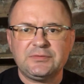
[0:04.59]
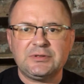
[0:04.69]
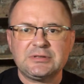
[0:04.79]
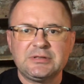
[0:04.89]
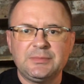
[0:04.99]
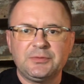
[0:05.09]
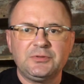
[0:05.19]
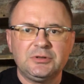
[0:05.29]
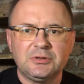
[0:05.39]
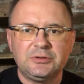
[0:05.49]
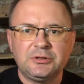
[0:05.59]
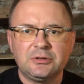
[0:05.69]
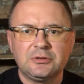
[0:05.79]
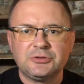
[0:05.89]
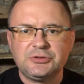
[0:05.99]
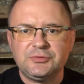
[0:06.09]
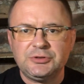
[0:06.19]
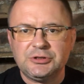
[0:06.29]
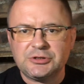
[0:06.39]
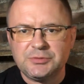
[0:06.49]
więc nie powinno nikogo
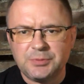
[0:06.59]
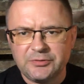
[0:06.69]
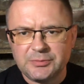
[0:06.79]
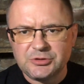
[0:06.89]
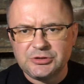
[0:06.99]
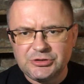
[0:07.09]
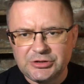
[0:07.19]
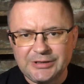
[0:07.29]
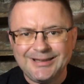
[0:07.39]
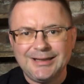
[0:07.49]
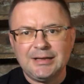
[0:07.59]
zdziwić, jeśli powiem, że dzisiaj